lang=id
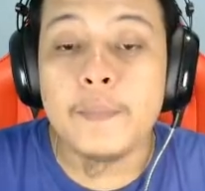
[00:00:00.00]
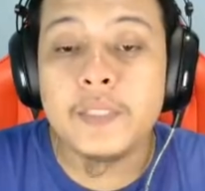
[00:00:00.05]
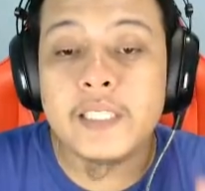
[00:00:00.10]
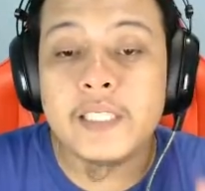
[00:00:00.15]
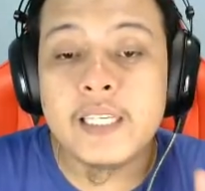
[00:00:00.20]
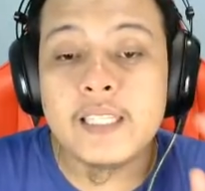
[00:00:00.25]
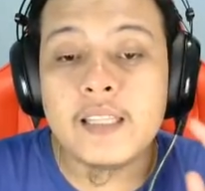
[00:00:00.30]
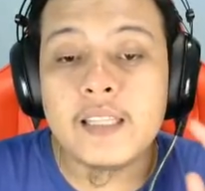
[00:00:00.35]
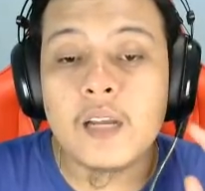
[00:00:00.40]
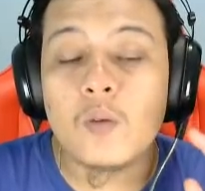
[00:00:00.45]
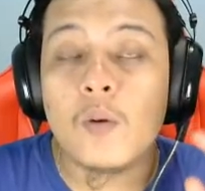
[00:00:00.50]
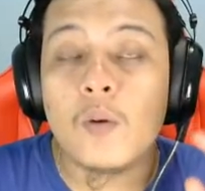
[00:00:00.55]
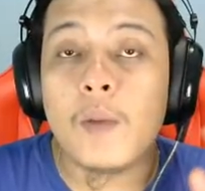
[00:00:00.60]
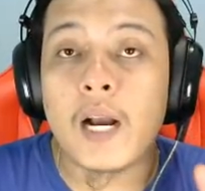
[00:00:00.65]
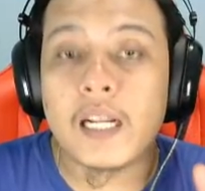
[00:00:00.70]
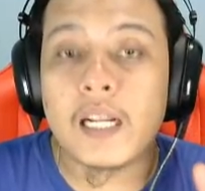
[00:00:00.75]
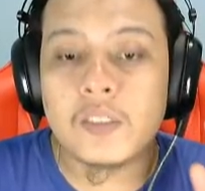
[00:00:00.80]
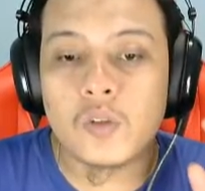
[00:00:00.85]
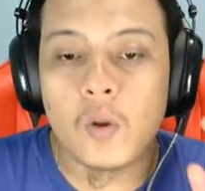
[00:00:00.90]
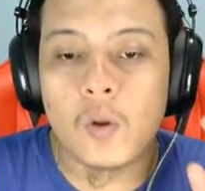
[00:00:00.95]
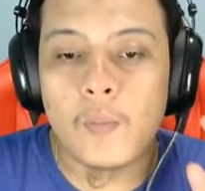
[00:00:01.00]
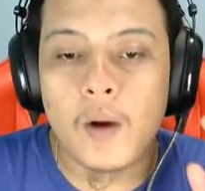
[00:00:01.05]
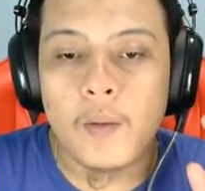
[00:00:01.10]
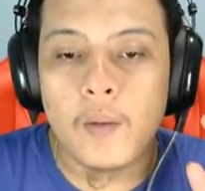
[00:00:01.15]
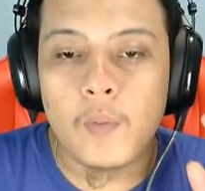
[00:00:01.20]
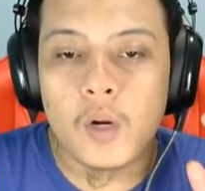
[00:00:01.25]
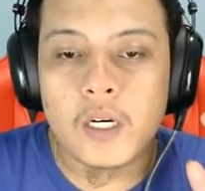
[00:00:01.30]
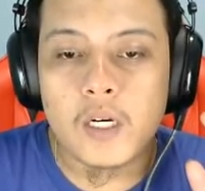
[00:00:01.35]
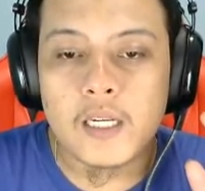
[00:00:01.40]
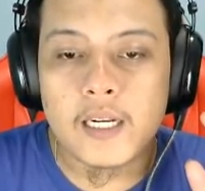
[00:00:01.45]
Abis ini ntar gue bakal coba
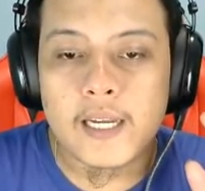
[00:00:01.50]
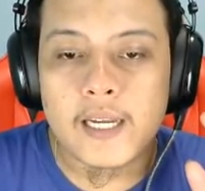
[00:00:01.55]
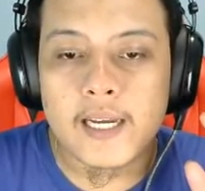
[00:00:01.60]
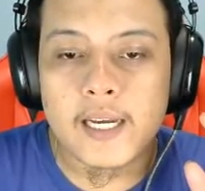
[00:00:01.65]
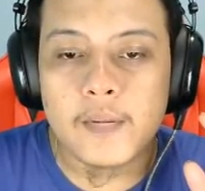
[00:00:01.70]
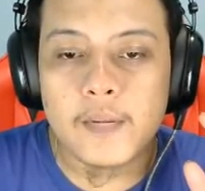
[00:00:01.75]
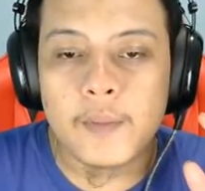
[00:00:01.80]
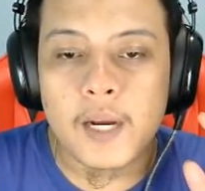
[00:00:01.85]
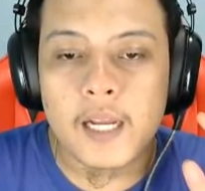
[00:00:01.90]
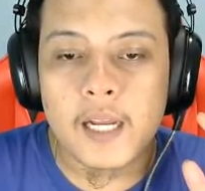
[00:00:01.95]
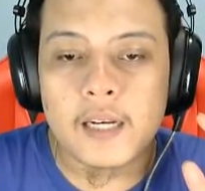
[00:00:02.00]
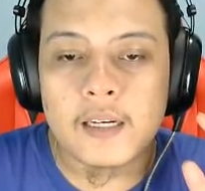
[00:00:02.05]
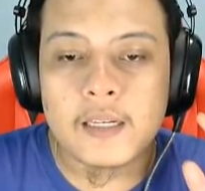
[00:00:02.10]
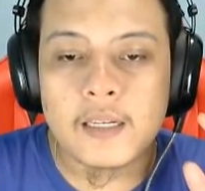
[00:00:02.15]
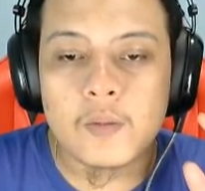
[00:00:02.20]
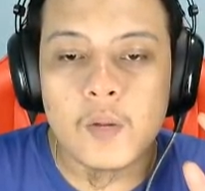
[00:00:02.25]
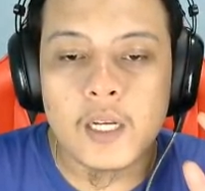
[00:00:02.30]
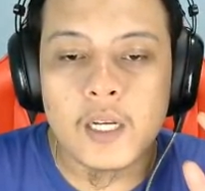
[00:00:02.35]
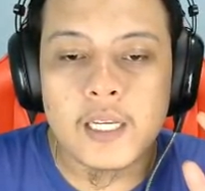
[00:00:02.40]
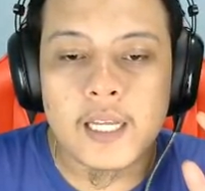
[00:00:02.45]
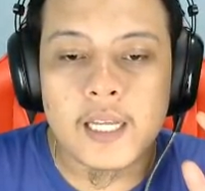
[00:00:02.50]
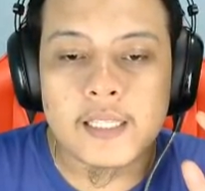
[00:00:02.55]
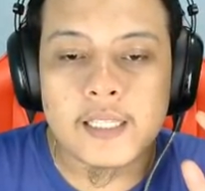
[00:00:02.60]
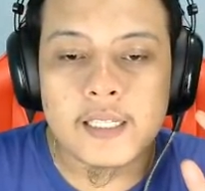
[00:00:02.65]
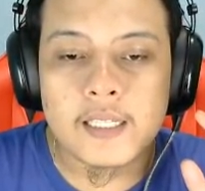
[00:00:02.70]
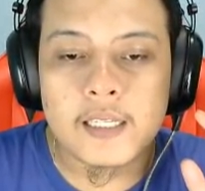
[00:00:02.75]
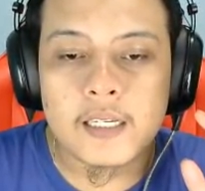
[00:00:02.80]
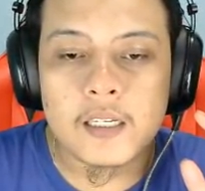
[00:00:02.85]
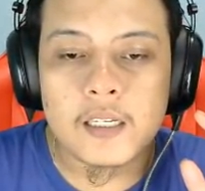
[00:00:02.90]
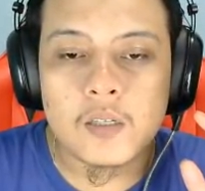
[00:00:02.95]
mode ranked, bakal gue
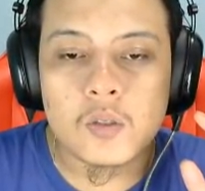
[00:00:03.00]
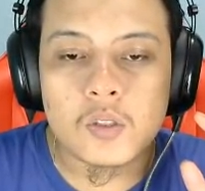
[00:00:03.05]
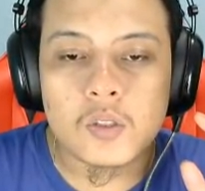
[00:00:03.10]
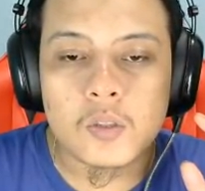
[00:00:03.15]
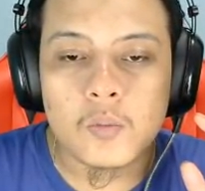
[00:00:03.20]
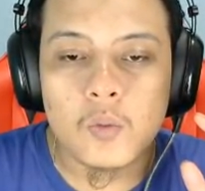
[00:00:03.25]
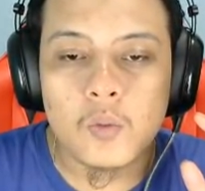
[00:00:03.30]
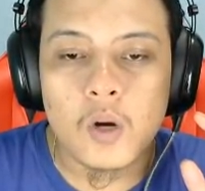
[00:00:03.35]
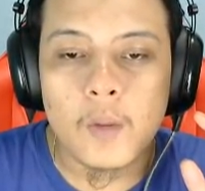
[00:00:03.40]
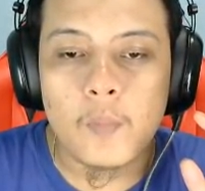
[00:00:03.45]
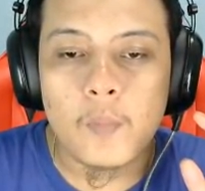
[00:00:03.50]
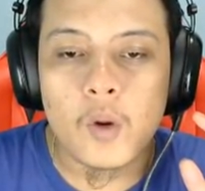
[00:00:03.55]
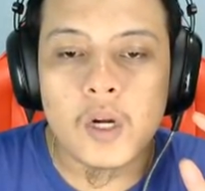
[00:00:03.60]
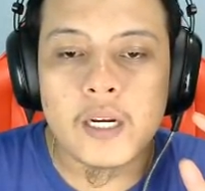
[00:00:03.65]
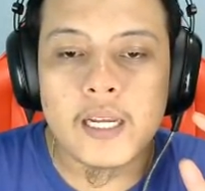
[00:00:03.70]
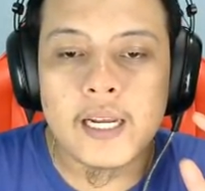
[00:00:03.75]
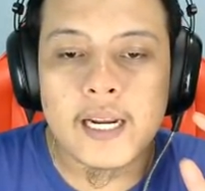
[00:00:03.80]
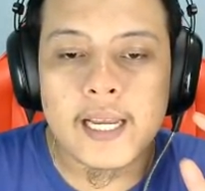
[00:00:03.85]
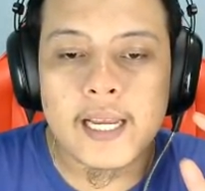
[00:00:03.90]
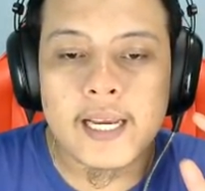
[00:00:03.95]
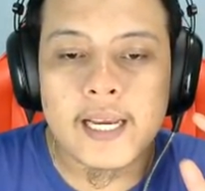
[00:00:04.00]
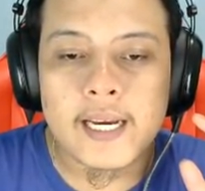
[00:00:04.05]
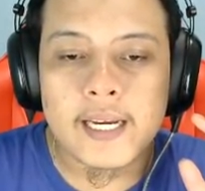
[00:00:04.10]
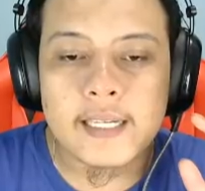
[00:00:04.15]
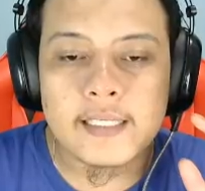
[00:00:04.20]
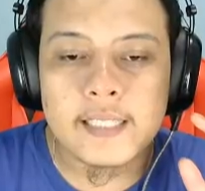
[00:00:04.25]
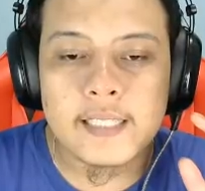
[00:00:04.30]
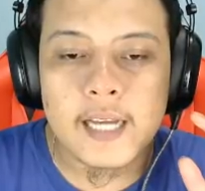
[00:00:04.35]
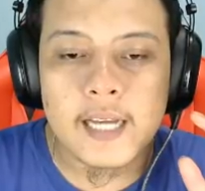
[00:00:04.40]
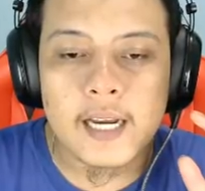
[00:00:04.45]
liatin ke lu semua mode
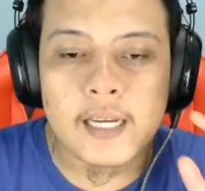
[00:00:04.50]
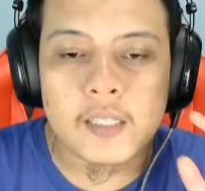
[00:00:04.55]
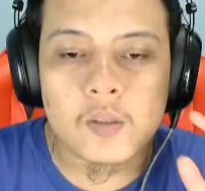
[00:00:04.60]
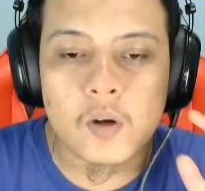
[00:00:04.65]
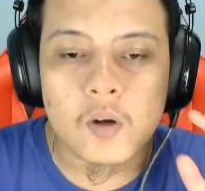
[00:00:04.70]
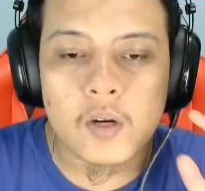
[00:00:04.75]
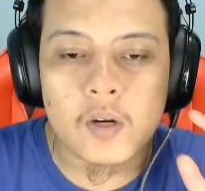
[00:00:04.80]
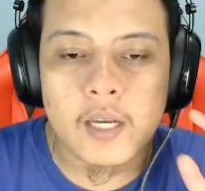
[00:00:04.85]
rankednya gitu.